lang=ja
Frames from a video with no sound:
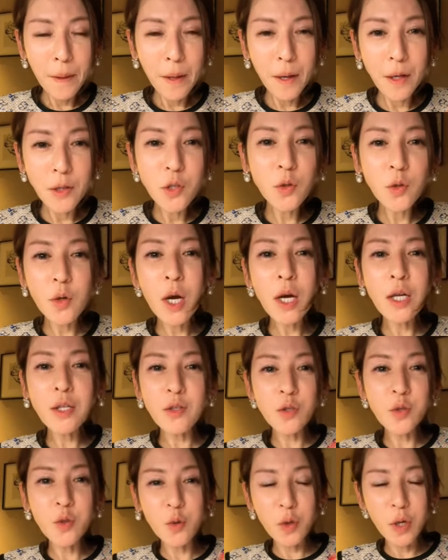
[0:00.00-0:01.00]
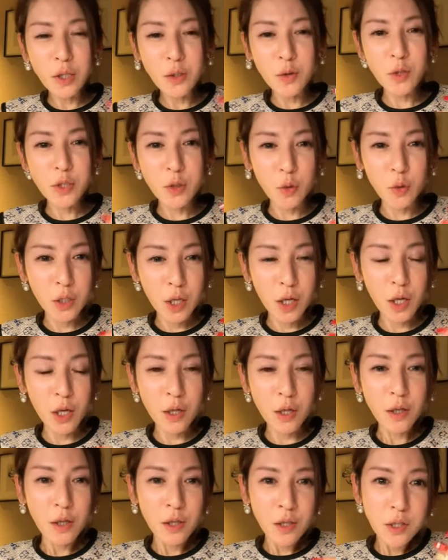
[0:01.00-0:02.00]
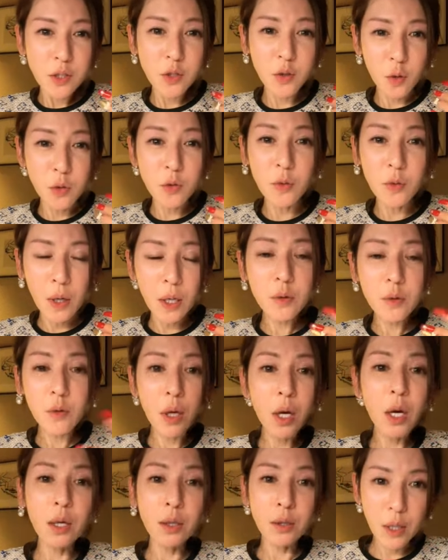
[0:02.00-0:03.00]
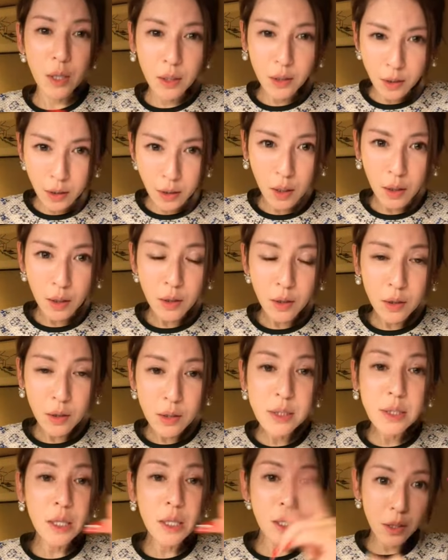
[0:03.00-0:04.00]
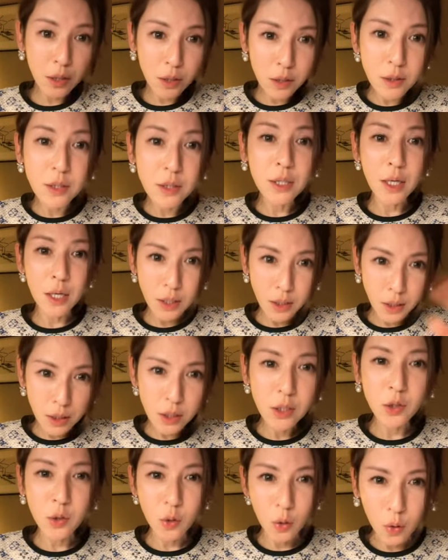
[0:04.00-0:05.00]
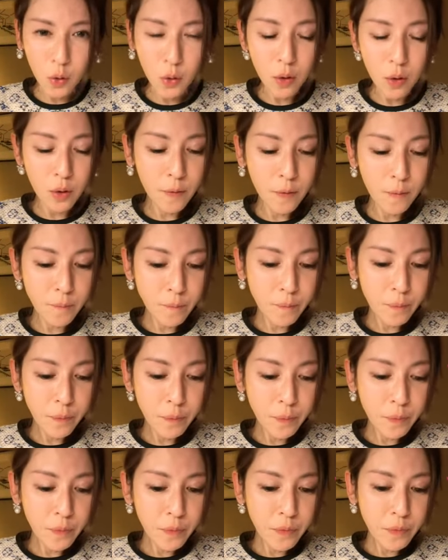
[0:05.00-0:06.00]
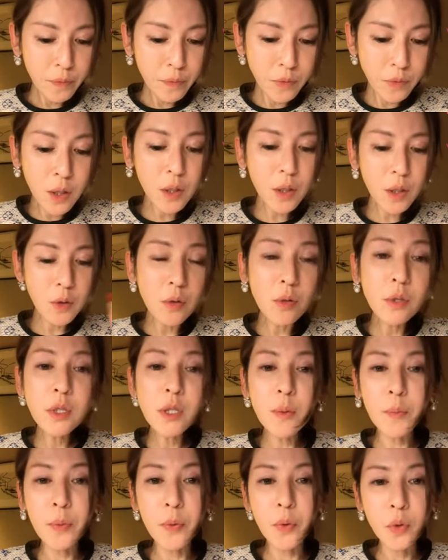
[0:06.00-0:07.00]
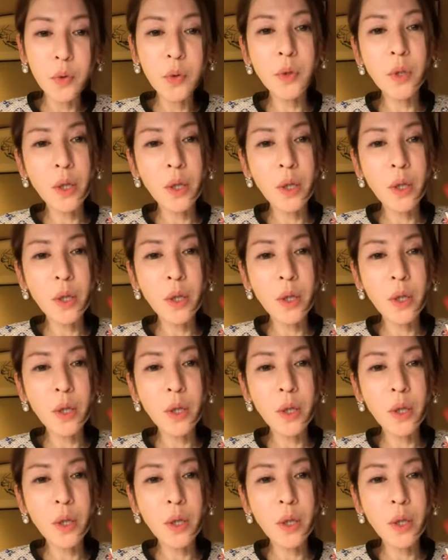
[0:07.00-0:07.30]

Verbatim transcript: ちょっと加入ショートカットしといて時刻はとかないから全員全員一緒。だから運勢平等な